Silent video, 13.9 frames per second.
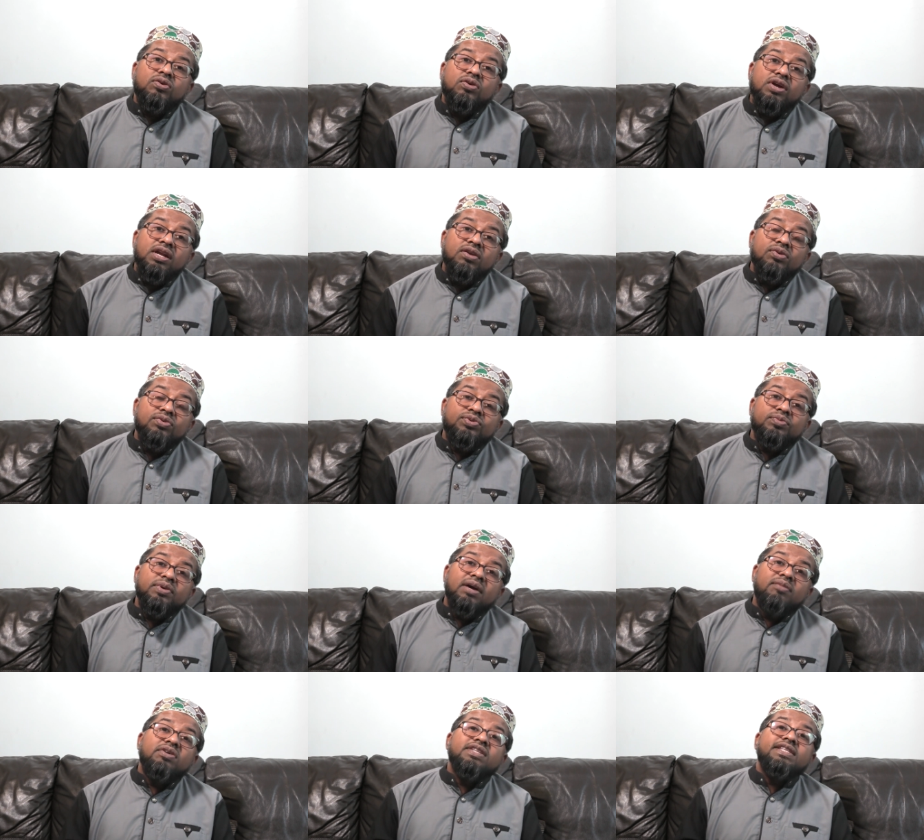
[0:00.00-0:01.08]
হইলেও তুমি
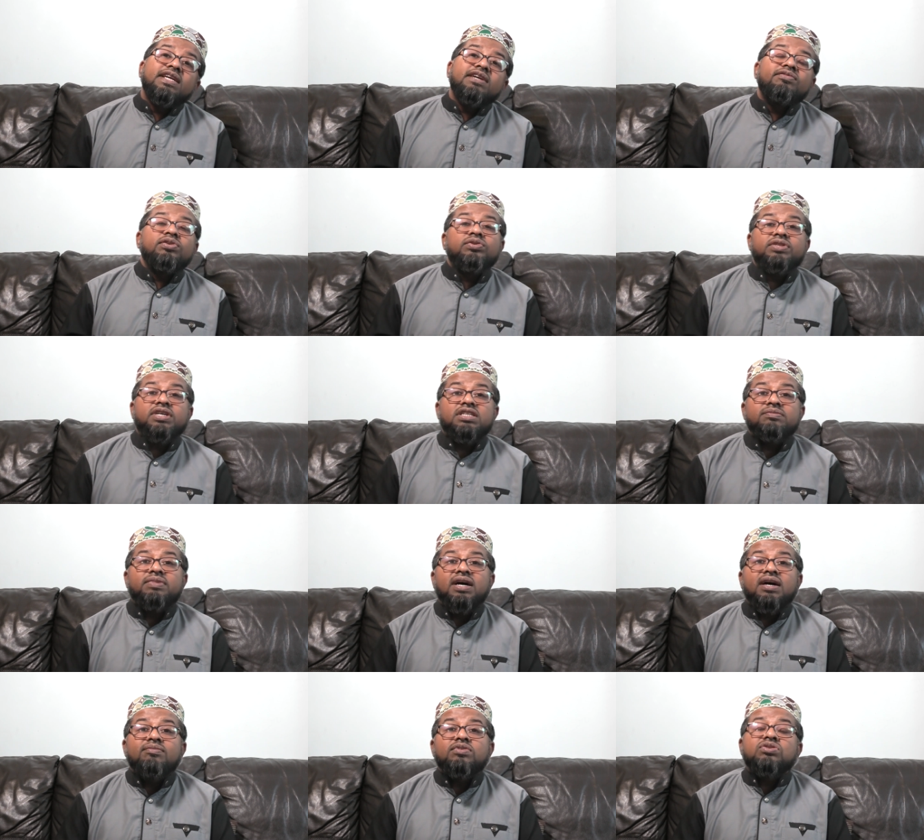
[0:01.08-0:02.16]
আমার দিকে ফেরত
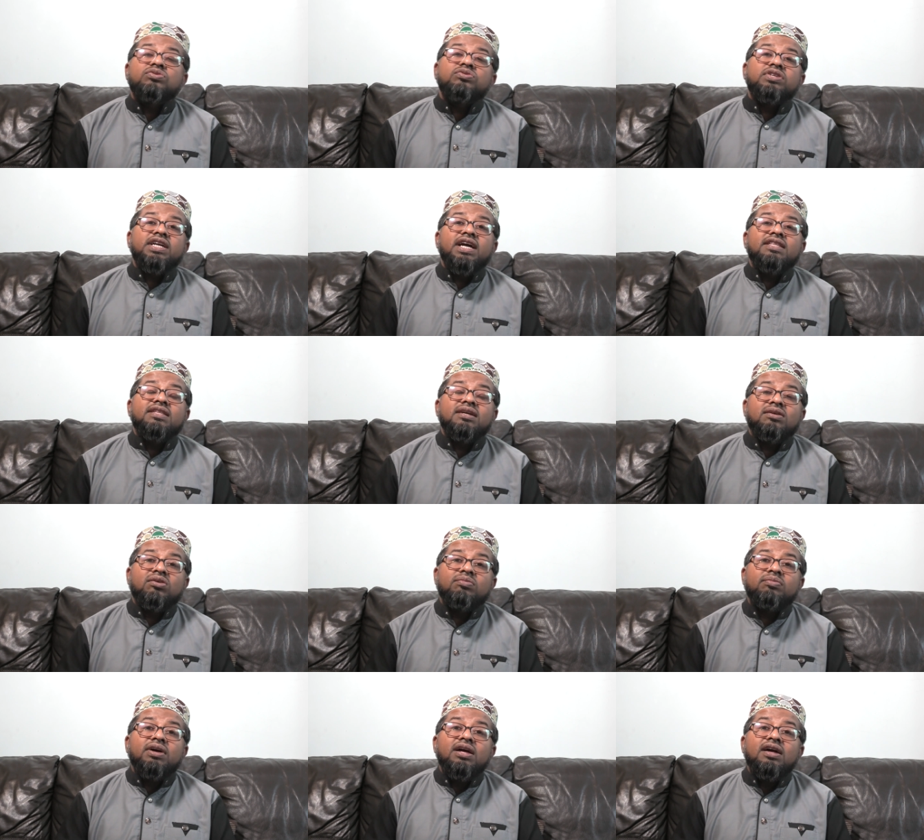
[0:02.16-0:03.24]
আসবা আমরা সুক্রিয়া আদায়
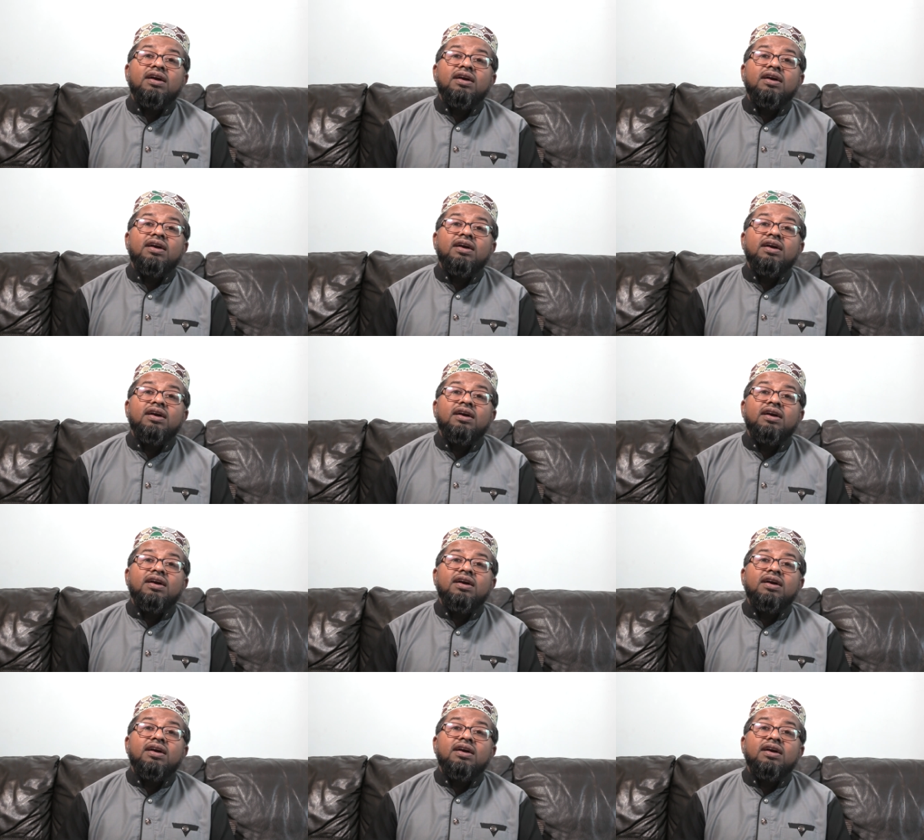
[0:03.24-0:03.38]
করবা